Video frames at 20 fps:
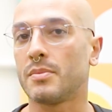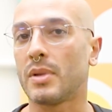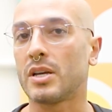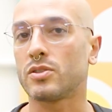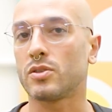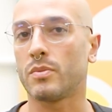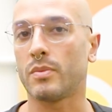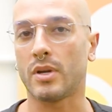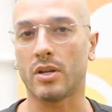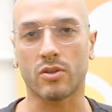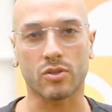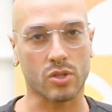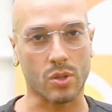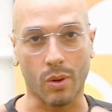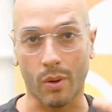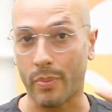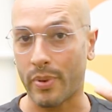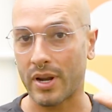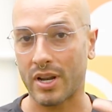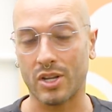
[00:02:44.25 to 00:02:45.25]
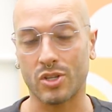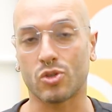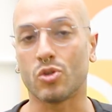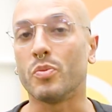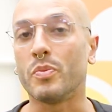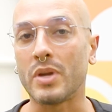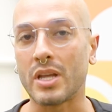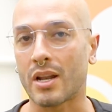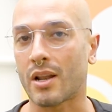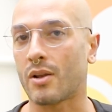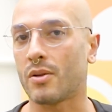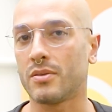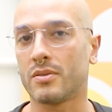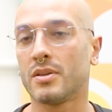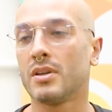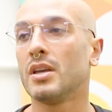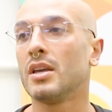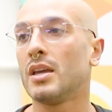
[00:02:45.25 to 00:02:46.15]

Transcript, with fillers: más o menos, como para resumirlo,